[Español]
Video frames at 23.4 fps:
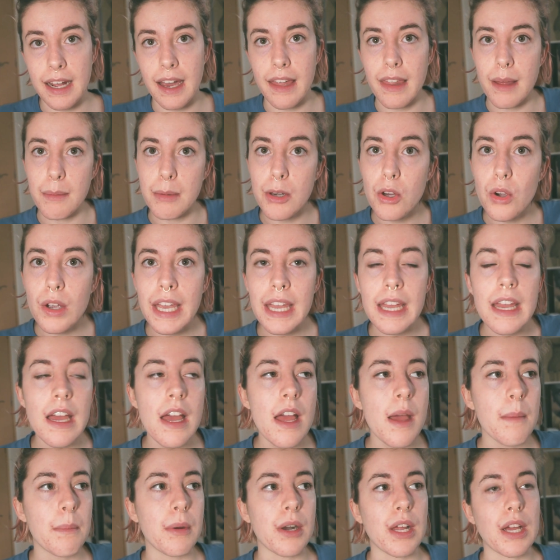cada bloque.
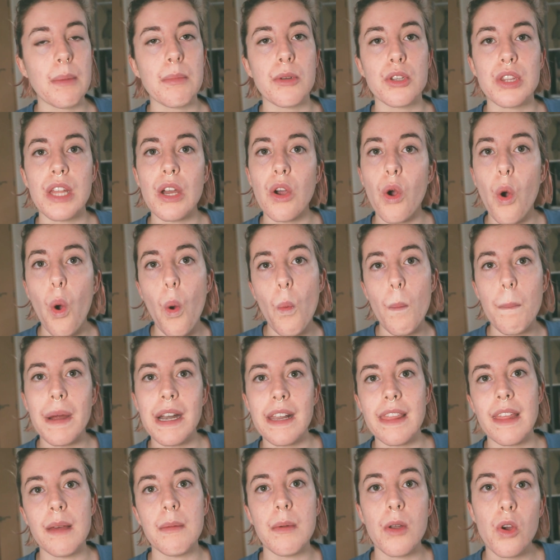Por ejemplo, tengo un
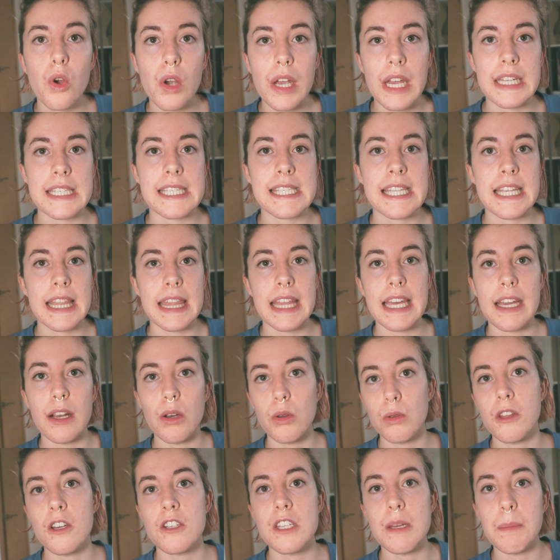par de bloques de
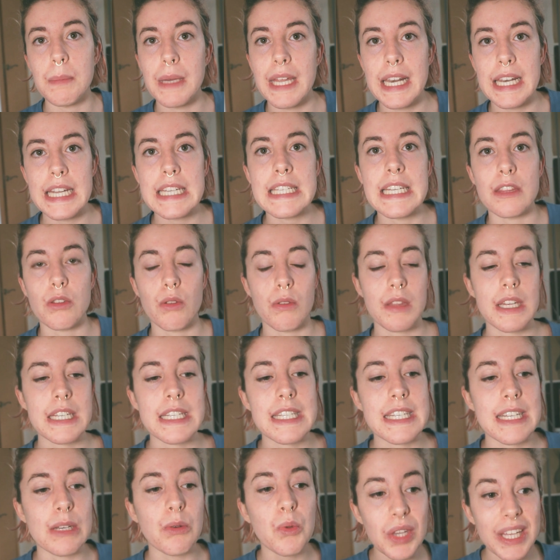glúteos y piernas, entonces
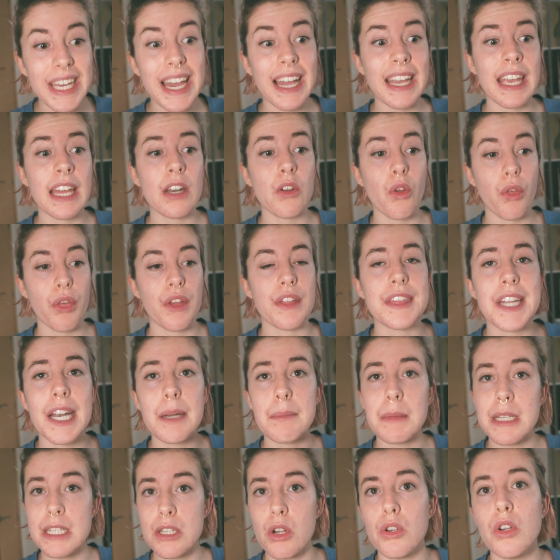si un día quiero
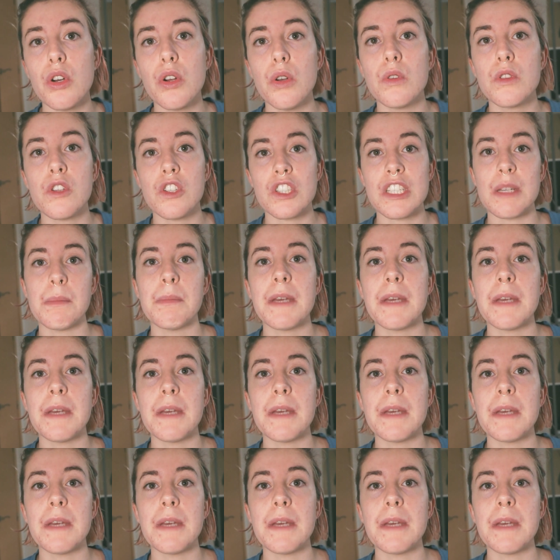centrarme solo en glúteos y